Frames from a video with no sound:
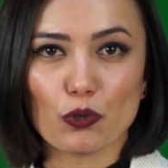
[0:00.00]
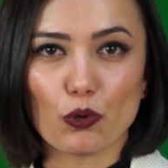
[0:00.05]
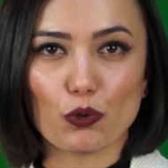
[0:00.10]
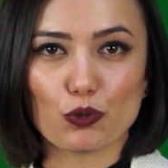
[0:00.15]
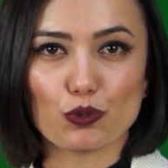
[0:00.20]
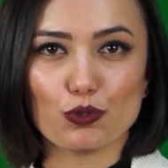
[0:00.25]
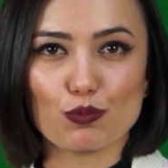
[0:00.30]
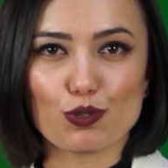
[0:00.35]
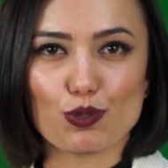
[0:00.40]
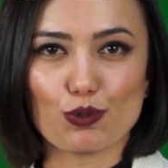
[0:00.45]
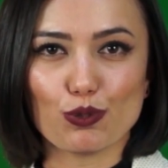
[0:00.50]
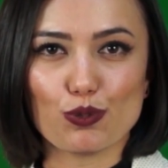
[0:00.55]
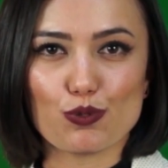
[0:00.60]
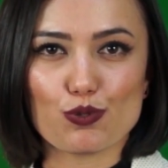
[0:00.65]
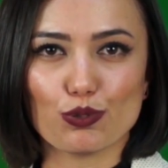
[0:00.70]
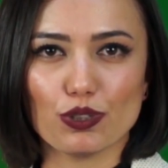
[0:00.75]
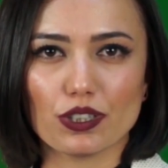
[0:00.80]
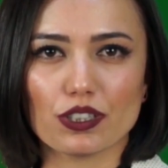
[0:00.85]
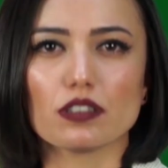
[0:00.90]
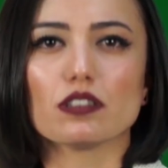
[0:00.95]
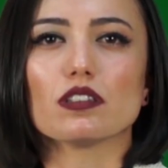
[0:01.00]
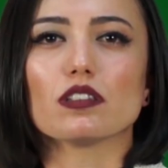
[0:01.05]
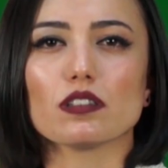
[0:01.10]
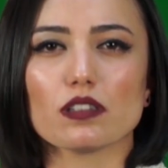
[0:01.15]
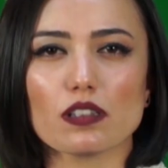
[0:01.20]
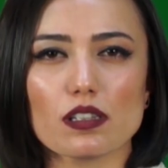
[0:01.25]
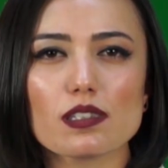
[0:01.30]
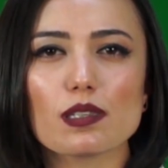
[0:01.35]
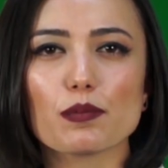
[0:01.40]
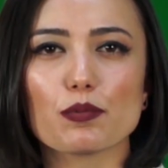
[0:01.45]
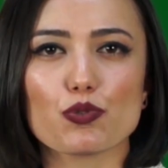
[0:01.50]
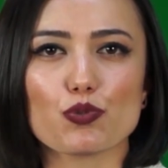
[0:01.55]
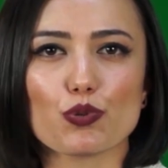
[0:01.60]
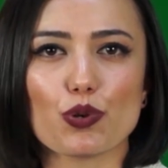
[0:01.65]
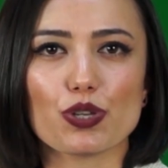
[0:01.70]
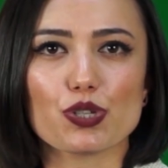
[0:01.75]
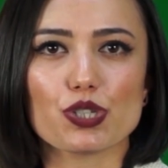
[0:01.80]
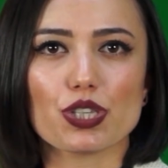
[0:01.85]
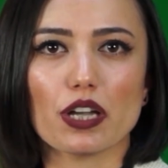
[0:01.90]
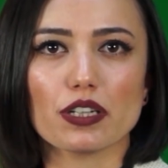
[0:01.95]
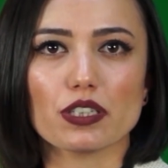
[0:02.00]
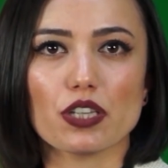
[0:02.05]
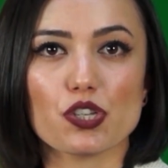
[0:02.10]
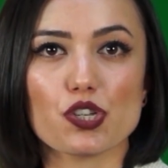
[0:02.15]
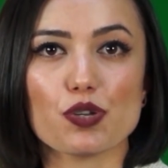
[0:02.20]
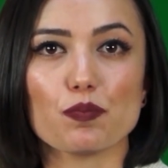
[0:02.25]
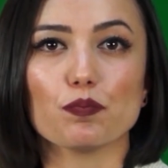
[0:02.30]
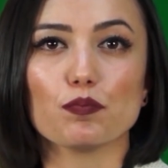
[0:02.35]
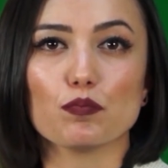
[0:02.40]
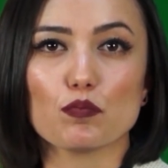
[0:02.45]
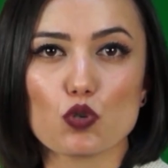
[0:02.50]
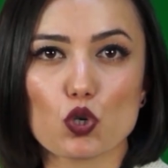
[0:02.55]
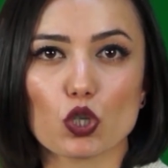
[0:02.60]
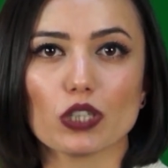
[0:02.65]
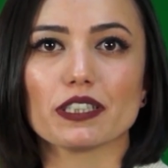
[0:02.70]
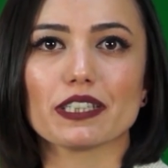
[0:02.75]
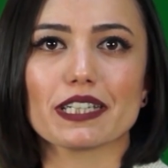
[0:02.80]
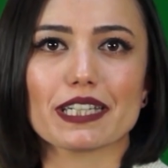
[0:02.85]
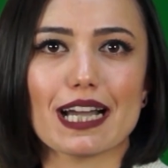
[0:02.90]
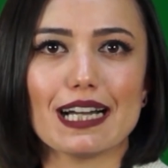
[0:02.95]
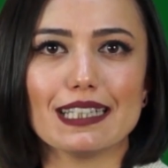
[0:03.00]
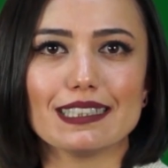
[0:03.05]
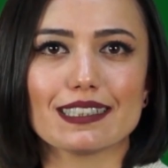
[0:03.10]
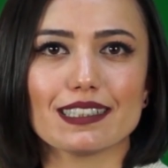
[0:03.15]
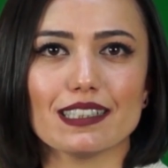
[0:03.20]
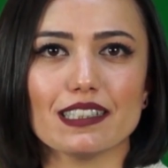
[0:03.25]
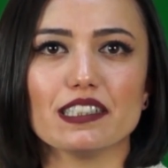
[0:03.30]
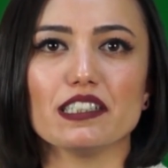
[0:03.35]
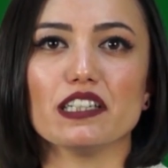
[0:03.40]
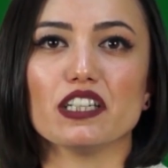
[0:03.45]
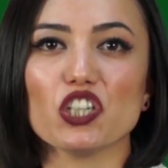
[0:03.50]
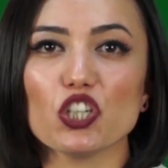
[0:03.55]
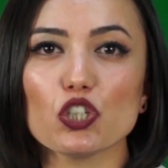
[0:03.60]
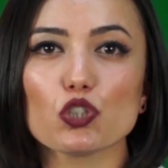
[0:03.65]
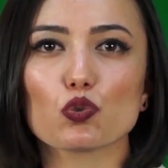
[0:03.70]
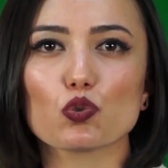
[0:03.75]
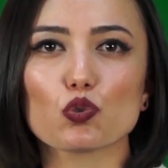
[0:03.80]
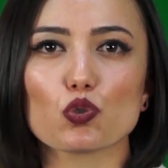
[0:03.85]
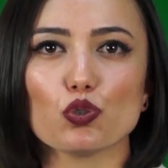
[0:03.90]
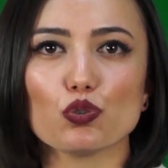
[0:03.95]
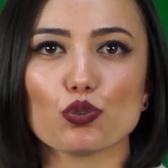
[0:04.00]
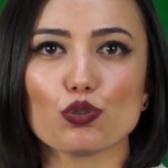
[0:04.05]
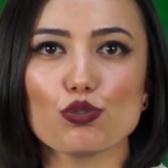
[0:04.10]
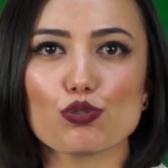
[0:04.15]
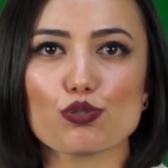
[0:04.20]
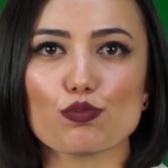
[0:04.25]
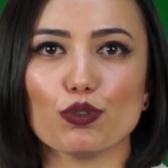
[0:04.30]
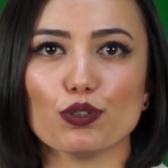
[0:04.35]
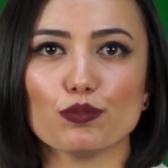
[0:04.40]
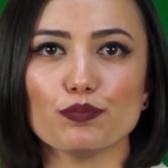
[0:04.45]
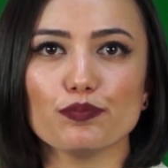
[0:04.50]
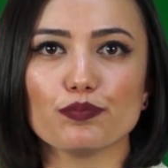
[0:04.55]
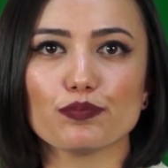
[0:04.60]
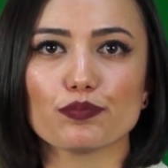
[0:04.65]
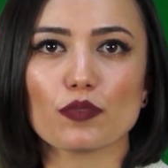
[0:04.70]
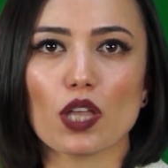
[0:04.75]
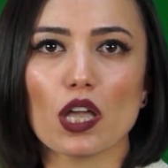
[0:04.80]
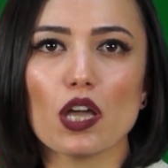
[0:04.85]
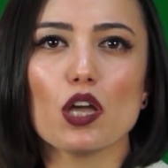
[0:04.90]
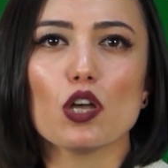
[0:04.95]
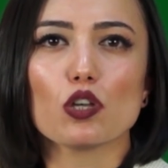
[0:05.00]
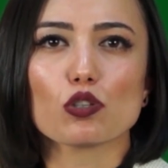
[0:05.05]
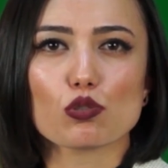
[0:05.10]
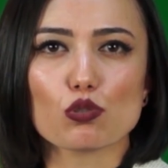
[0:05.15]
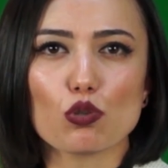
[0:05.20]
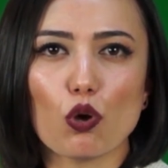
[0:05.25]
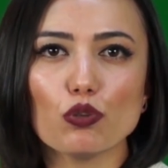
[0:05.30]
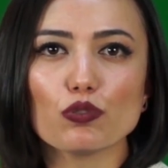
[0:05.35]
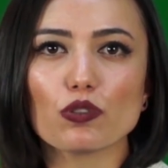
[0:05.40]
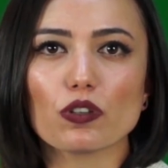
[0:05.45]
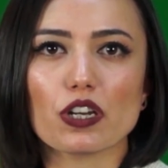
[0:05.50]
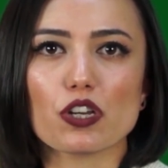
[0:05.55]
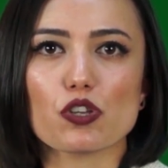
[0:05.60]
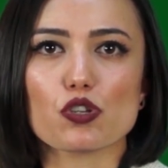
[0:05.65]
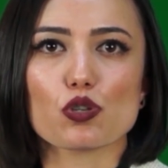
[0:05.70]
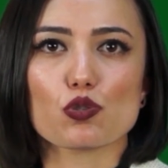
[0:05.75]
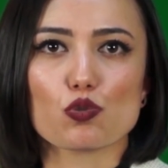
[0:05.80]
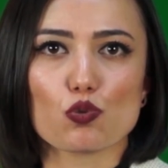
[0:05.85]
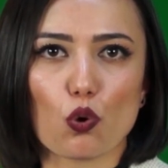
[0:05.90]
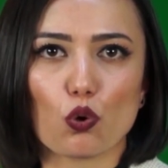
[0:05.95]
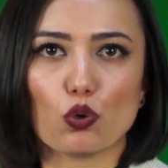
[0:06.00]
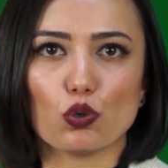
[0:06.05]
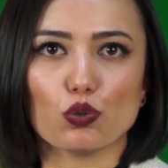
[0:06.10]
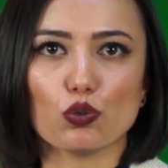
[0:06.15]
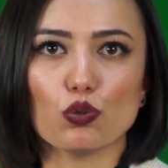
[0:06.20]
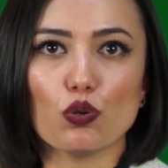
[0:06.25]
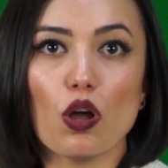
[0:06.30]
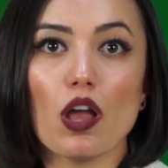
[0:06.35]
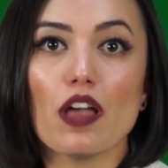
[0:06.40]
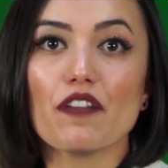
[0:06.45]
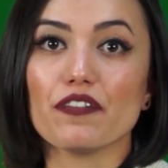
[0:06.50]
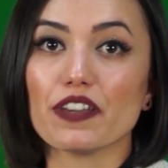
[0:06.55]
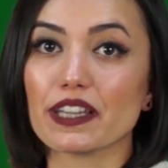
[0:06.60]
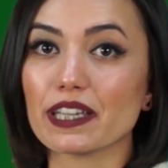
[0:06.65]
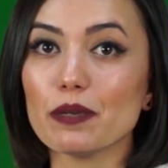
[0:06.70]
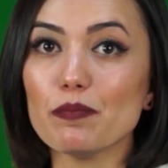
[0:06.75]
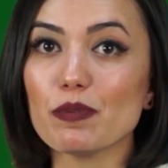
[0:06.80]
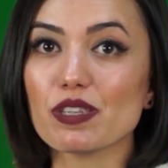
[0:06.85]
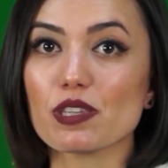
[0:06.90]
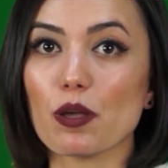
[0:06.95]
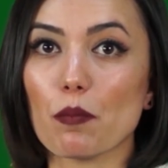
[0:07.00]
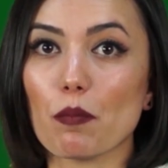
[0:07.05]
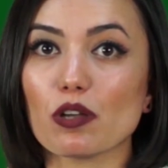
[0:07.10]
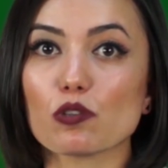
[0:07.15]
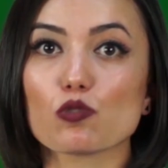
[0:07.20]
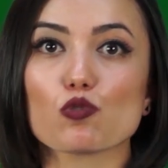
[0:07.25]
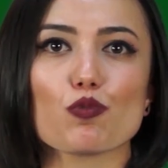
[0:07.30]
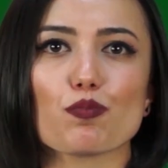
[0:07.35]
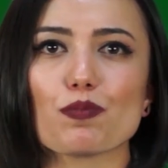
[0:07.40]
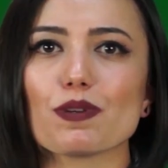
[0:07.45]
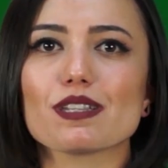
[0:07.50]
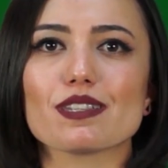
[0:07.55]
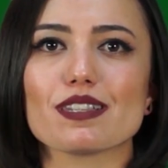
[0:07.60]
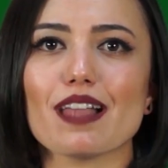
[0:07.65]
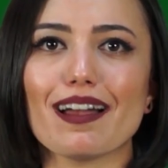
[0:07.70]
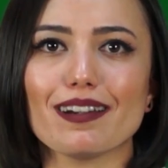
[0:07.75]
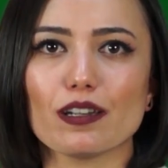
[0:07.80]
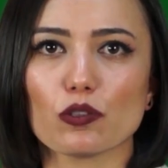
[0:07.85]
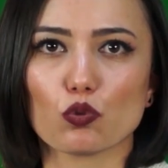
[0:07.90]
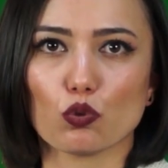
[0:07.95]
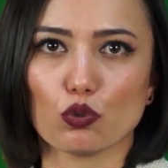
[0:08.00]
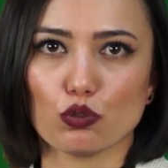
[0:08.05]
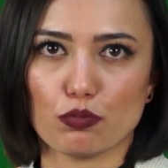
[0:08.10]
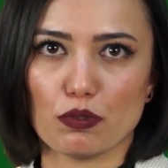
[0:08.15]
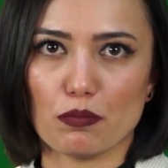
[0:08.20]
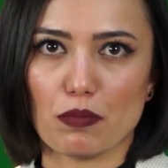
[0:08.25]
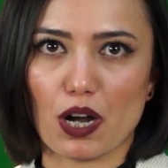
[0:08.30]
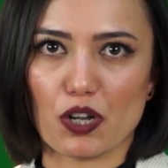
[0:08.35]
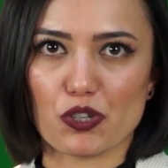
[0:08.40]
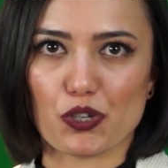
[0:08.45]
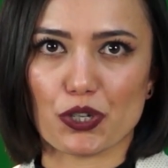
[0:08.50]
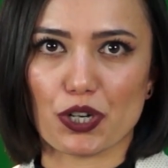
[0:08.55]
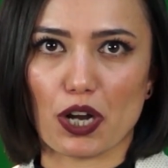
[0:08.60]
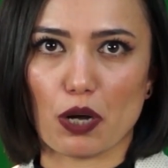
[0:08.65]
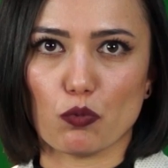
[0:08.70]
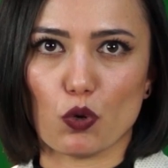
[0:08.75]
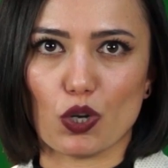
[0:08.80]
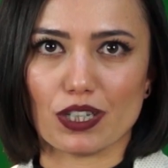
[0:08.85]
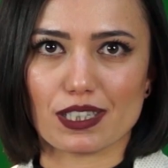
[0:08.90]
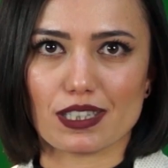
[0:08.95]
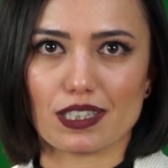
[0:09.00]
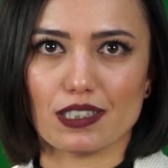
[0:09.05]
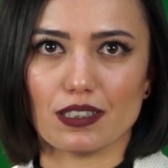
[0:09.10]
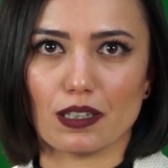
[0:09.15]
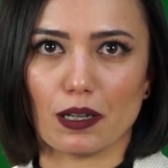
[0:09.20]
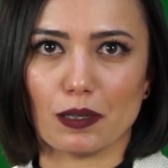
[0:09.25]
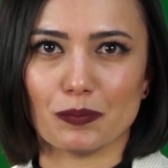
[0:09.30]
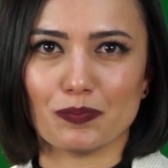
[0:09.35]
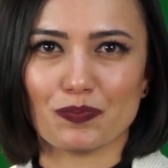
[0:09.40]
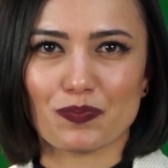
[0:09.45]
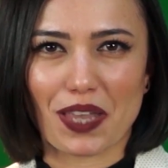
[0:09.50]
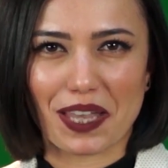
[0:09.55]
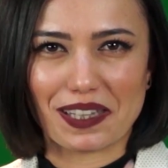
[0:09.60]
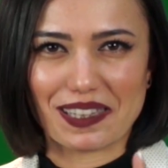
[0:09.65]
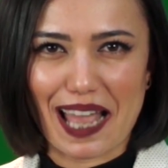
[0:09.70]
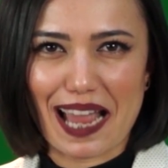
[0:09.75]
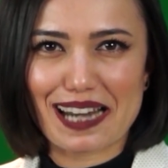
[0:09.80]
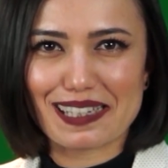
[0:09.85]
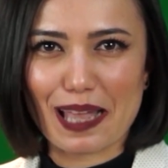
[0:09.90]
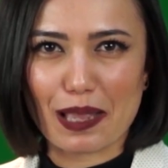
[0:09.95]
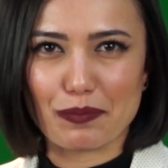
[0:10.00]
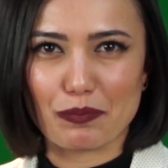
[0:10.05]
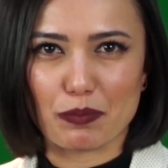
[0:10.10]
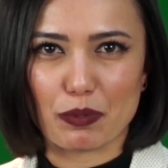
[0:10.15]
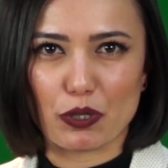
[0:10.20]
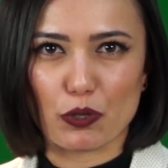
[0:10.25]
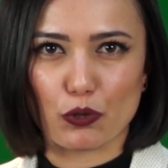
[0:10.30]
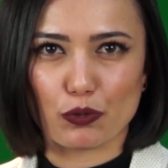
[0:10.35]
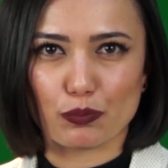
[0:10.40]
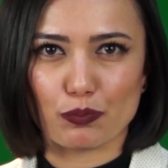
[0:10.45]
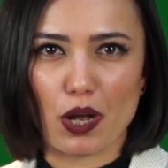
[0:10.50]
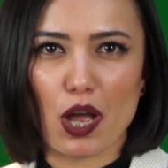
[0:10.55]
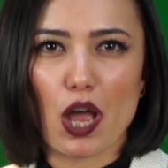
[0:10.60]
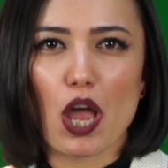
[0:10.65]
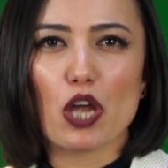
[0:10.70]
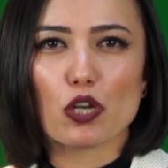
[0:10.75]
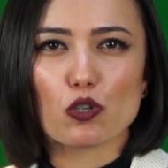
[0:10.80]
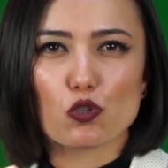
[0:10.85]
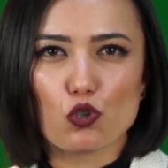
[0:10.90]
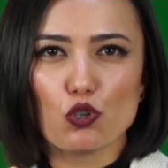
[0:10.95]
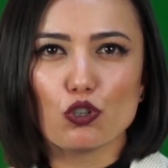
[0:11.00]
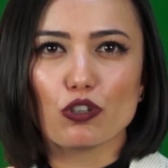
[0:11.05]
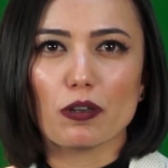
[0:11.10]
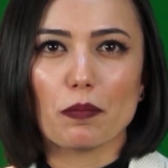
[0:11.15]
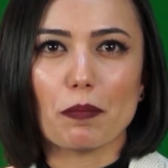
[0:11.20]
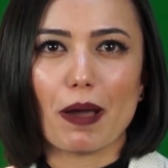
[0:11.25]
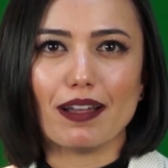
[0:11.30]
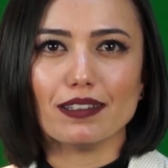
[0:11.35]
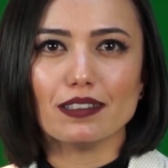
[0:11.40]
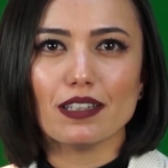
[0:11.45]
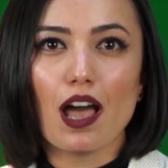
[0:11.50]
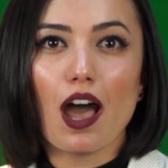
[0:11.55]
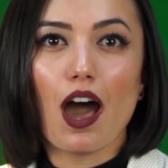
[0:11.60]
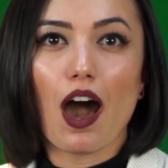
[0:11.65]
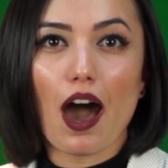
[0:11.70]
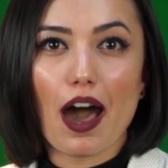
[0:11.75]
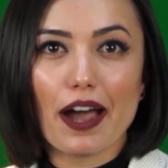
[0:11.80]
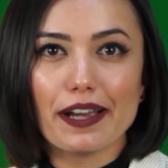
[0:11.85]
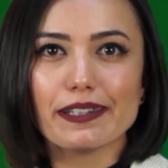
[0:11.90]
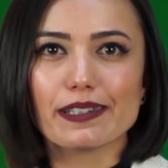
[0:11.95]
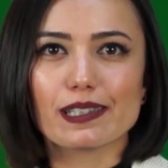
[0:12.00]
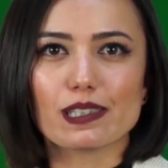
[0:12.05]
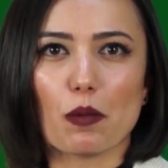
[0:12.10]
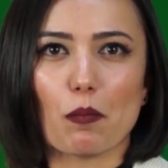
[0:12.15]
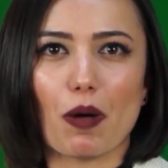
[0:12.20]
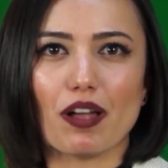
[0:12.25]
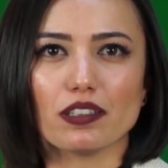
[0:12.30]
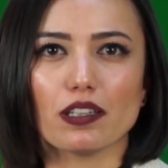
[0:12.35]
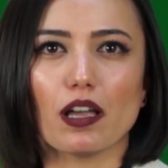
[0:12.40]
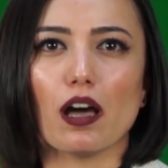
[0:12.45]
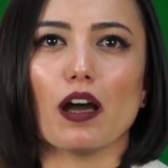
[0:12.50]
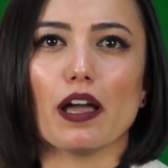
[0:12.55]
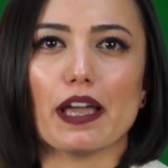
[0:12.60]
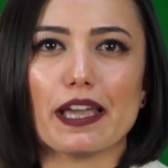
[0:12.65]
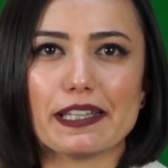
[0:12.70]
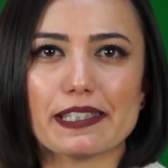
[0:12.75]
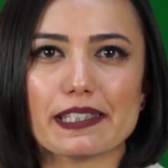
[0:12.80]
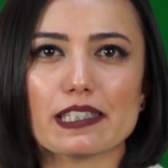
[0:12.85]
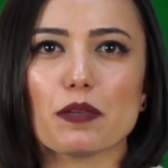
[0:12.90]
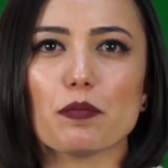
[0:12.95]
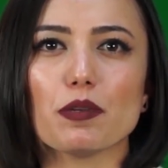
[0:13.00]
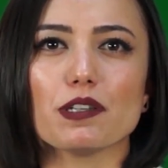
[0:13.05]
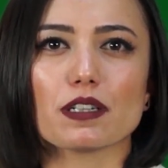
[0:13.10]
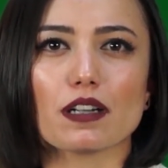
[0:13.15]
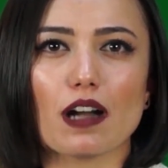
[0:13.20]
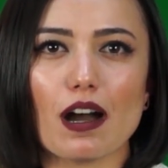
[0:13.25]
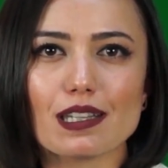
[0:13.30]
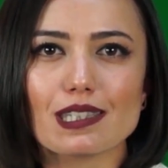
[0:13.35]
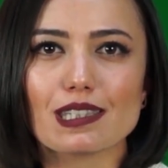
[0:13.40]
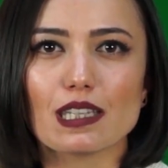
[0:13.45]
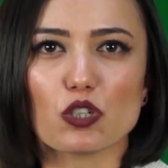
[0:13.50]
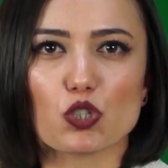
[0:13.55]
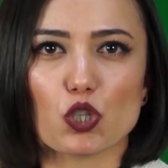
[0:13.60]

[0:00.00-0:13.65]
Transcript: gördüğümüz oyuncuların nasıl bir süreçten geçip buralara geldiklerini hiç düşündünüz mü? Son derece zorlu ve kimi zaman sürprizlerle dolu bir macera bu aslında. Nereden de biliyorum? Çünkü ben aynı zamanda eski bir kast